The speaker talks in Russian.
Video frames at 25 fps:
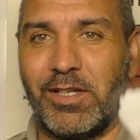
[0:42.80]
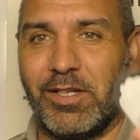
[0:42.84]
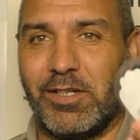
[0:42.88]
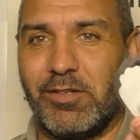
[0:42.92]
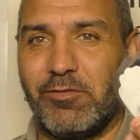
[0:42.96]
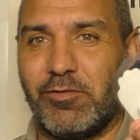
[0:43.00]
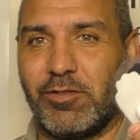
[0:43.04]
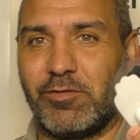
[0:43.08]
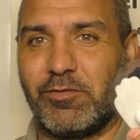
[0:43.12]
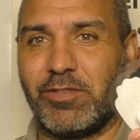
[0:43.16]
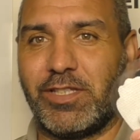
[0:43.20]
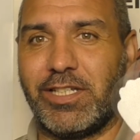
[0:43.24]

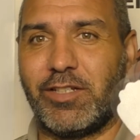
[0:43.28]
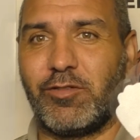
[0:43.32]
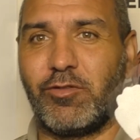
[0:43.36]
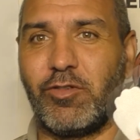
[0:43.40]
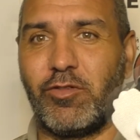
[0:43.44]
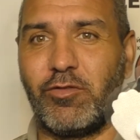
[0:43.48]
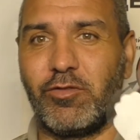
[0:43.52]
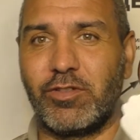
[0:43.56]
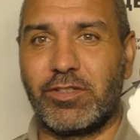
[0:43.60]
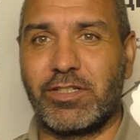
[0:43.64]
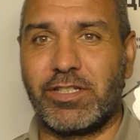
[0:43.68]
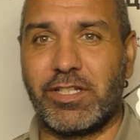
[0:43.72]
Вот, вот
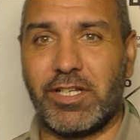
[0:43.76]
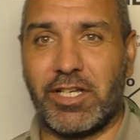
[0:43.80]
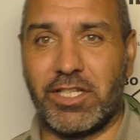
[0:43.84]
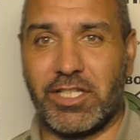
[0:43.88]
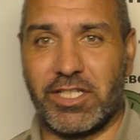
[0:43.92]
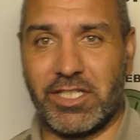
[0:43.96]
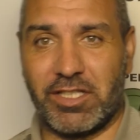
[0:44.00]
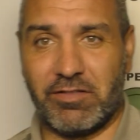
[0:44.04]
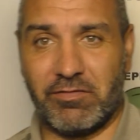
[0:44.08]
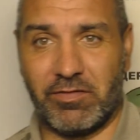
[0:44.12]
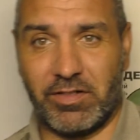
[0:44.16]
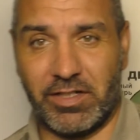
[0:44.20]
такого вот
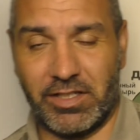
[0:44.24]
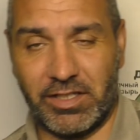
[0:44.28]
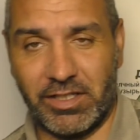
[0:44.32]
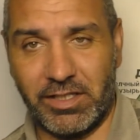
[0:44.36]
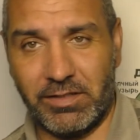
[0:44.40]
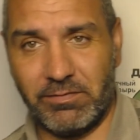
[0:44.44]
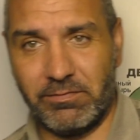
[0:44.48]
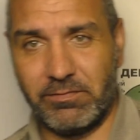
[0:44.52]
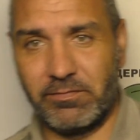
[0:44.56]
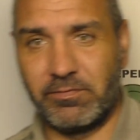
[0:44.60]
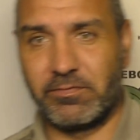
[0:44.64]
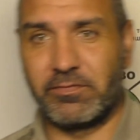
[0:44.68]
качества
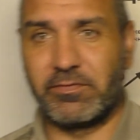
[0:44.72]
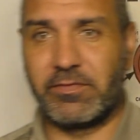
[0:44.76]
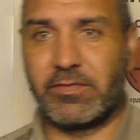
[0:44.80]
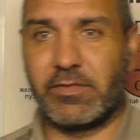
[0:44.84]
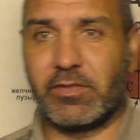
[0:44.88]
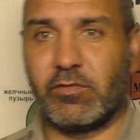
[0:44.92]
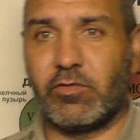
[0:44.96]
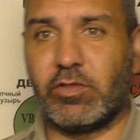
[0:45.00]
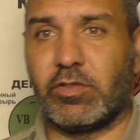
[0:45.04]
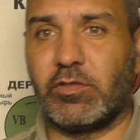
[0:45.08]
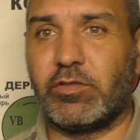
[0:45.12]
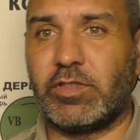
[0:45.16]
они.
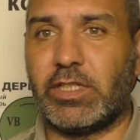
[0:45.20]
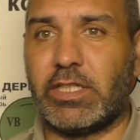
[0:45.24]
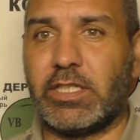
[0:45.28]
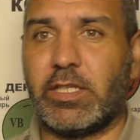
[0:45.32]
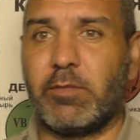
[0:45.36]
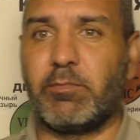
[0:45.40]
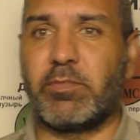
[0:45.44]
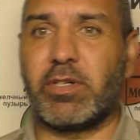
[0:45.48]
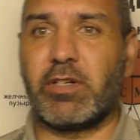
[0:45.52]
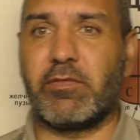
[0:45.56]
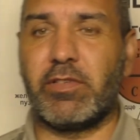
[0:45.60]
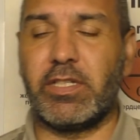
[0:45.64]
Вот, вот эти
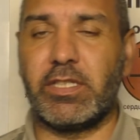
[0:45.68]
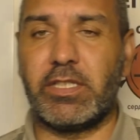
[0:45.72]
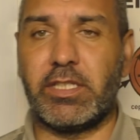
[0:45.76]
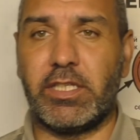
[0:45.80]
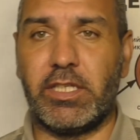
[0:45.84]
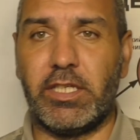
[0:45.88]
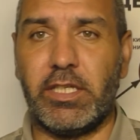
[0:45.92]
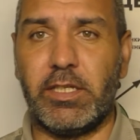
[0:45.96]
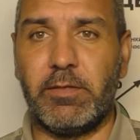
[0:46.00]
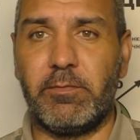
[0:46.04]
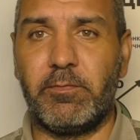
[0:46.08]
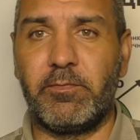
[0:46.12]

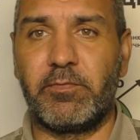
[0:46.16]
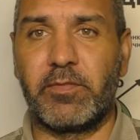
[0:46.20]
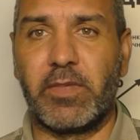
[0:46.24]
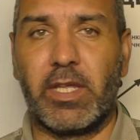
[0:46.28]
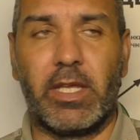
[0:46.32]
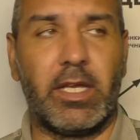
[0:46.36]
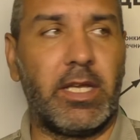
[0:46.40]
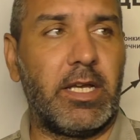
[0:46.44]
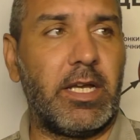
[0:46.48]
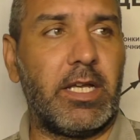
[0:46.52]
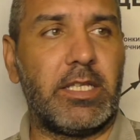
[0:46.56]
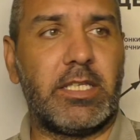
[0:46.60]
проводки.
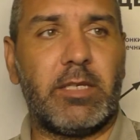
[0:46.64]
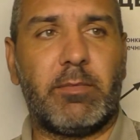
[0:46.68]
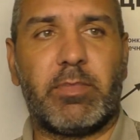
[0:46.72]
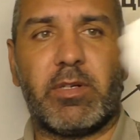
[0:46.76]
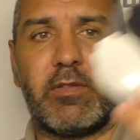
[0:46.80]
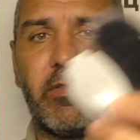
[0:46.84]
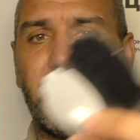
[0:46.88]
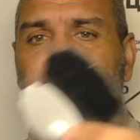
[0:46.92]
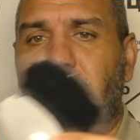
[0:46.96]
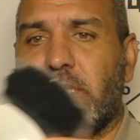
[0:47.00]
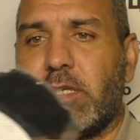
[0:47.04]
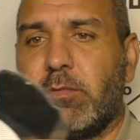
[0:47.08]
Эти
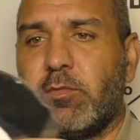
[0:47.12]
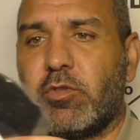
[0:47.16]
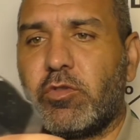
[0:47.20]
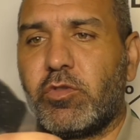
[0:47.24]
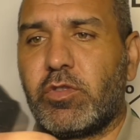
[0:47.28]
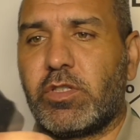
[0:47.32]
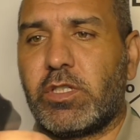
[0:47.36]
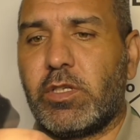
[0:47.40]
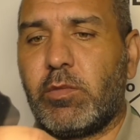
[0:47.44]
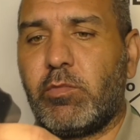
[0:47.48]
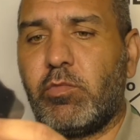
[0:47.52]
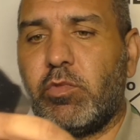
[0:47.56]
проводки между
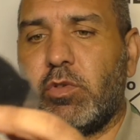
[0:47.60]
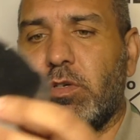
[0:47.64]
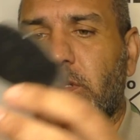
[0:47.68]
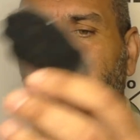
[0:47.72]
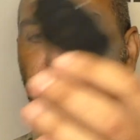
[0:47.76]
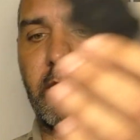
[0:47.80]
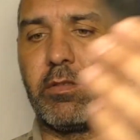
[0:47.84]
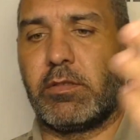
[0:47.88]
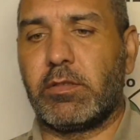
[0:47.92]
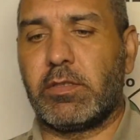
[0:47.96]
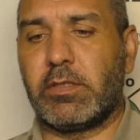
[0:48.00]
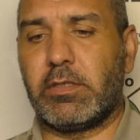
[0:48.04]
собой
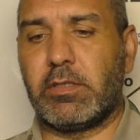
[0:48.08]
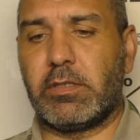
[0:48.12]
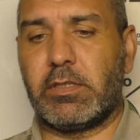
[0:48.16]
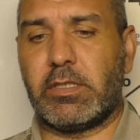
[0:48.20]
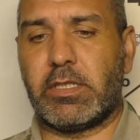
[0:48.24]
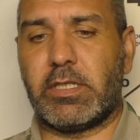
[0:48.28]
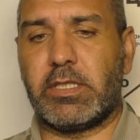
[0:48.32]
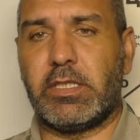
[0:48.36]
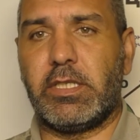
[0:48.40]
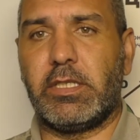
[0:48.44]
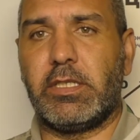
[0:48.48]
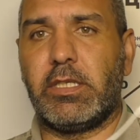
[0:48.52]

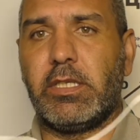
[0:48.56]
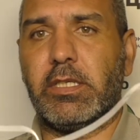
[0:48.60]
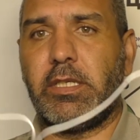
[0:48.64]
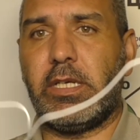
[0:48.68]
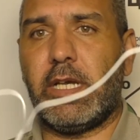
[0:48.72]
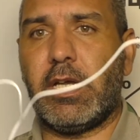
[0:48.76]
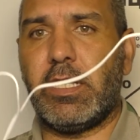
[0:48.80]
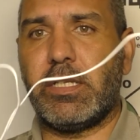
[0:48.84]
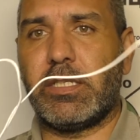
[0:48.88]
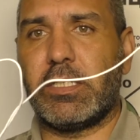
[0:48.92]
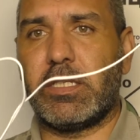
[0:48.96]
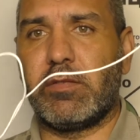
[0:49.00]

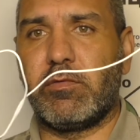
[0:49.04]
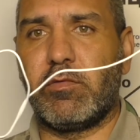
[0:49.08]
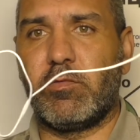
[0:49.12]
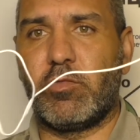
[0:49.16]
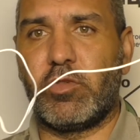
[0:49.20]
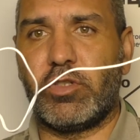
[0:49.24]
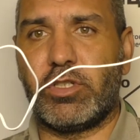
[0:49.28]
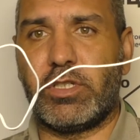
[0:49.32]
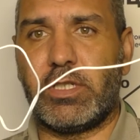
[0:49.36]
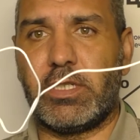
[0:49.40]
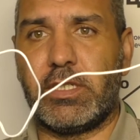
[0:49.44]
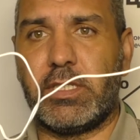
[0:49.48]
разъединяются. Вы
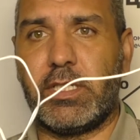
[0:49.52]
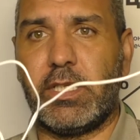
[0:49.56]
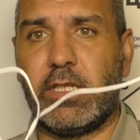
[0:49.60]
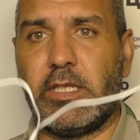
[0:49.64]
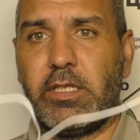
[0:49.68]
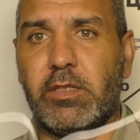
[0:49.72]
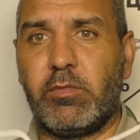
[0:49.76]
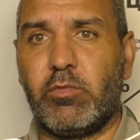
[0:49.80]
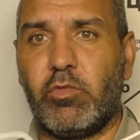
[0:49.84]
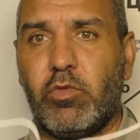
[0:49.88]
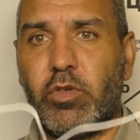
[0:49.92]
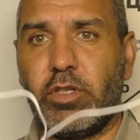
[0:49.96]
можете
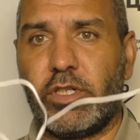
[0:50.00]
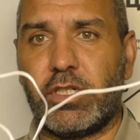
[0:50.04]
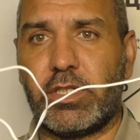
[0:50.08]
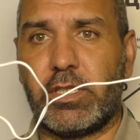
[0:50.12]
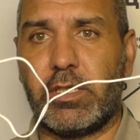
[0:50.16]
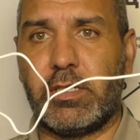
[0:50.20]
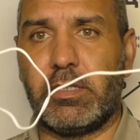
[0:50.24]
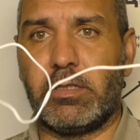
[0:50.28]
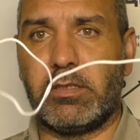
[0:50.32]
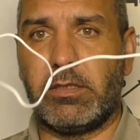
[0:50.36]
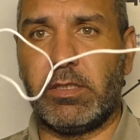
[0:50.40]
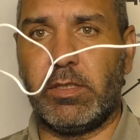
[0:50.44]
сделать
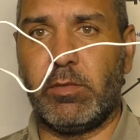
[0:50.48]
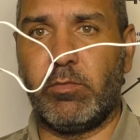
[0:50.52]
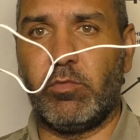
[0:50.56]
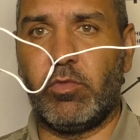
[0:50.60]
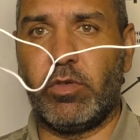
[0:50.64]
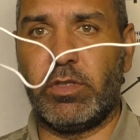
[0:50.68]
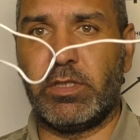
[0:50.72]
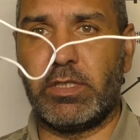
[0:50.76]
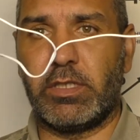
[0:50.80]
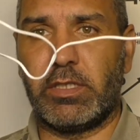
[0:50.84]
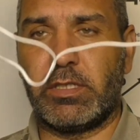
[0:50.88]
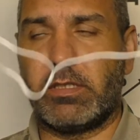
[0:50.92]
больше, не
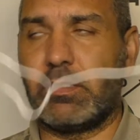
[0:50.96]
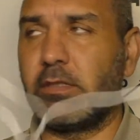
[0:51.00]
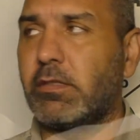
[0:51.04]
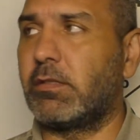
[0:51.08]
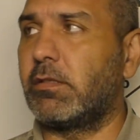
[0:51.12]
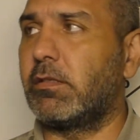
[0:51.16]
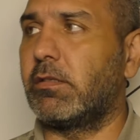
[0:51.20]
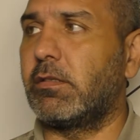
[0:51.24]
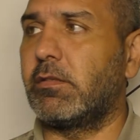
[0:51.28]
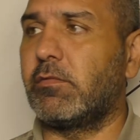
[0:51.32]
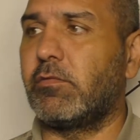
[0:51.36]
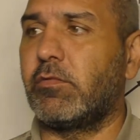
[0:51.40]
бойтесь.
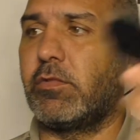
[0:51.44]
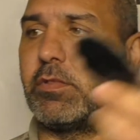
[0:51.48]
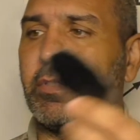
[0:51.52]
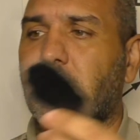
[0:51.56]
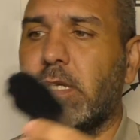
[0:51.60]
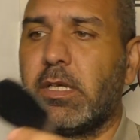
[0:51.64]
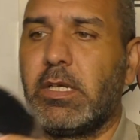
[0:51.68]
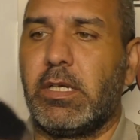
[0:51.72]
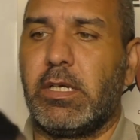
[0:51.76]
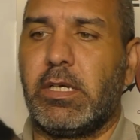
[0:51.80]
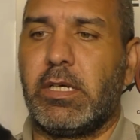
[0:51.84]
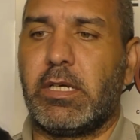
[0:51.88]
Вот
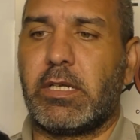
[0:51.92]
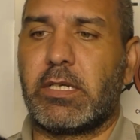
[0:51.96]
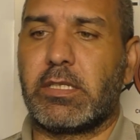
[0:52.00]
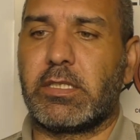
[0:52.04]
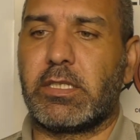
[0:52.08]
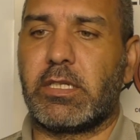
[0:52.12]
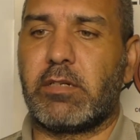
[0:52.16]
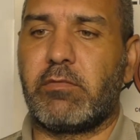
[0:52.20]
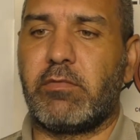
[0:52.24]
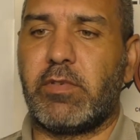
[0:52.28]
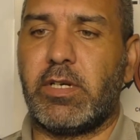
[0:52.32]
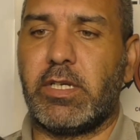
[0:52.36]

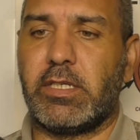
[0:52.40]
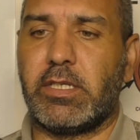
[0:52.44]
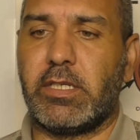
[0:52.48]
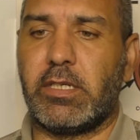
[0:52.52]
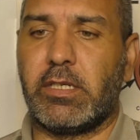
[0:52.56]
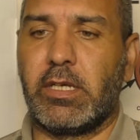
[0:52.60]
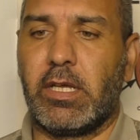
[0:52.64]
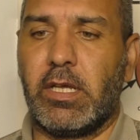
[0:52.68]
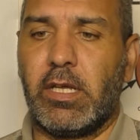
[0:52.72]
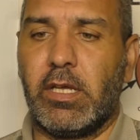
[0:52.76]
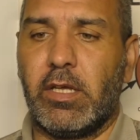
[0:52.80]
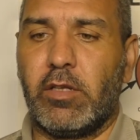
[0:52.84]
разорвать их.
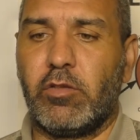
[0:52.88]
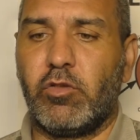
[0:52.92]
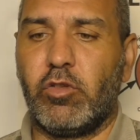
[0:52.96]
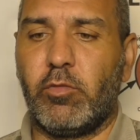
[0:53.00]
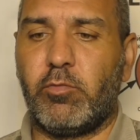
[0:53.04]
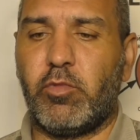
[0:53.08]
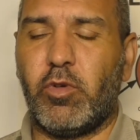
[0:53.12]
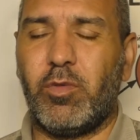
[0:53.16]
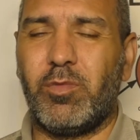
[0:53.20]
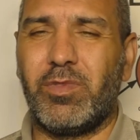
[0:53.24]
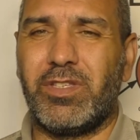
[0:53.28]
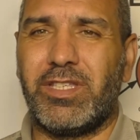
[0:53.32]
Но
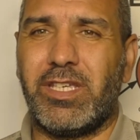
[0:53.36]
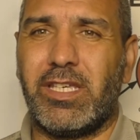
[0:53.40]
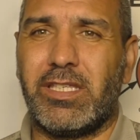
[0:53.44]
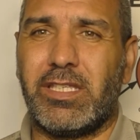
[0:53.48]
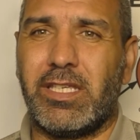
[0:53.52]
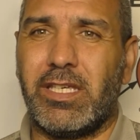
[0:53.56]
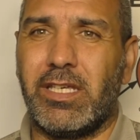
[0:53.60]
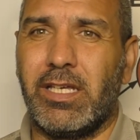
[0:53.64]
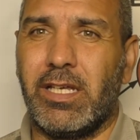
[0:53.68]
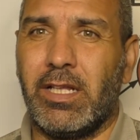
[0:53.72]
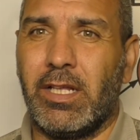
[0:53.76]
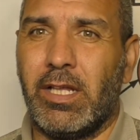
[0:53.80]
помните,
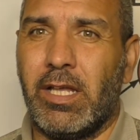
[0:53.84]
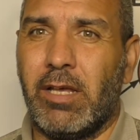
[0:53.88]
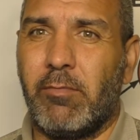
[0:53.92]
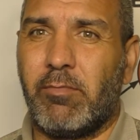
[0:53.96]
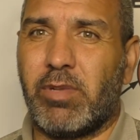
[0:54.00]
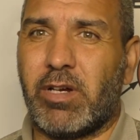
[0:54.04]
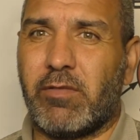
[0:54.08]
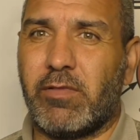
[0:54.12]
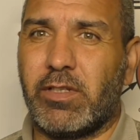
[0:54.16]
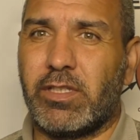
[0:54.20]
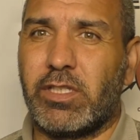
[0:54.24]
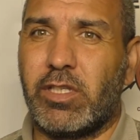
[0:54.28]
эти
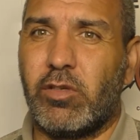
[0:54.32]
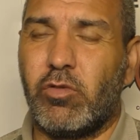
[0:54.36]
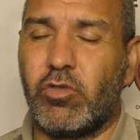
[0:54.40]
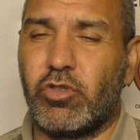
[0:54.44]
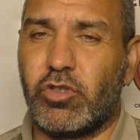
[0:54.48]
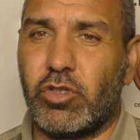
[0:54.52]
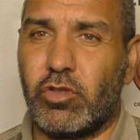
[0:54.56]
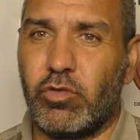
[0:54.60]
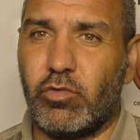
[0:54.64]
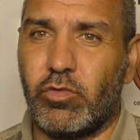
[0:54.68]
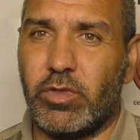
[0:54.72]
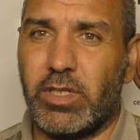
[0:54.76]
проводки
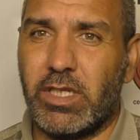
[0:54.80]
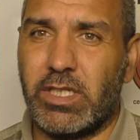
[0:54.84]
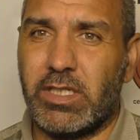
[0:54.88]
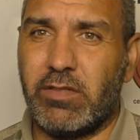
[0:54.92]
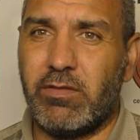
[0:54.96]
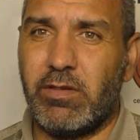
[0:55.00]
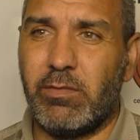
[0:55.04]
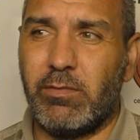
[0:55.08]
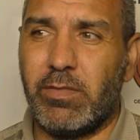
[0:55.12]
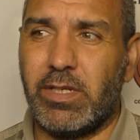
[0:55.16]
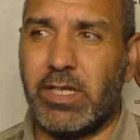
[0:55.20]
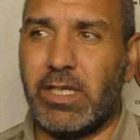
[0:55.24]
очень
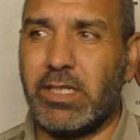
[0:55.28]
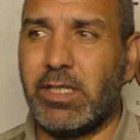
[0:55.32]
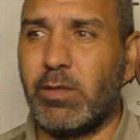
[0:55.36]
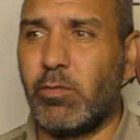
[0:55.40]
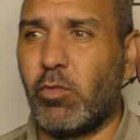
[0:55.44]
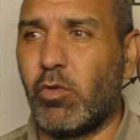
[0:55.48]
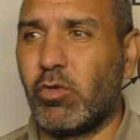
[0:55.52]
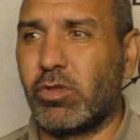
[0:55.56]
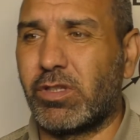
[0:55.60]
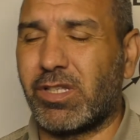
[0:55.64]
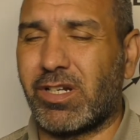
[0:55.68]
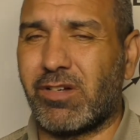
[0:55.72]
уязвимые, они
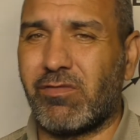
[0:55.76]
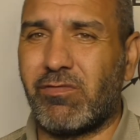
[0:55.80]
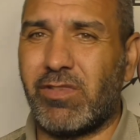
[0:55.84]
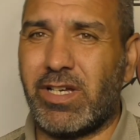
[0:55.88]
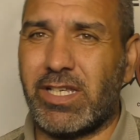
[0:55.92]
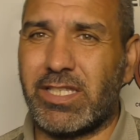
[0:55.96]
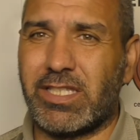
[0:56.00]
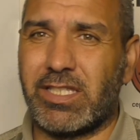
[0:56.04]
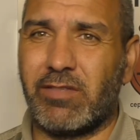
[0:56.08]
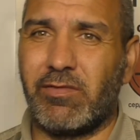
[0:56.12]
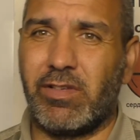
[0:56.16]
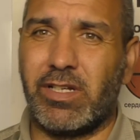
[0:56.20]
могут
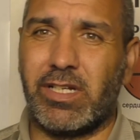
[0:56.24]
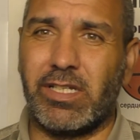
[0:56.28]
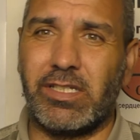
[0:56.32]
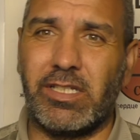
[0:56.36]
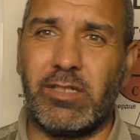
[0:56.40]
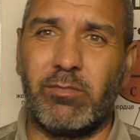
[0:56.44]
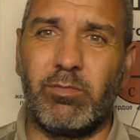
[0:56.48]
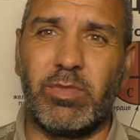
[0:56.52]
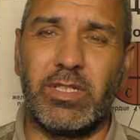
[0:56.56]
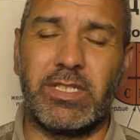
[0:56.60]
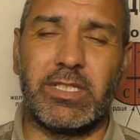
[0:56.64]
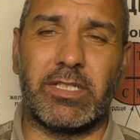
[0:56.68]
рваться, выходить
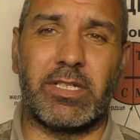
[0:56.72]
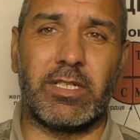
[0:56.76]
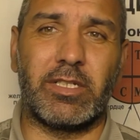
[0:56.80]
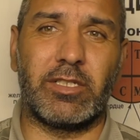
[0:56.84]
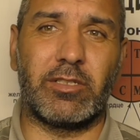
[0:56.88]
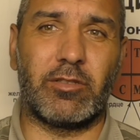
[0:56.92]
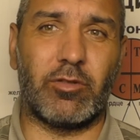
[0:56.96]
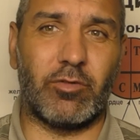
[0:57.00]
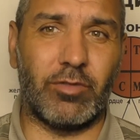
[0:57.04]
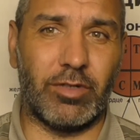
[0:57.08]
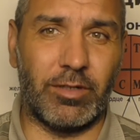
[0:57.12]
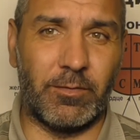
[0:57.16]
быстро из
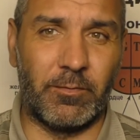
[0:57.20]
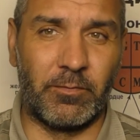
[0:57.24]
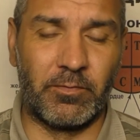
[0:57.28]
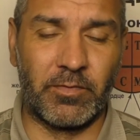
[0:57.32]
строя.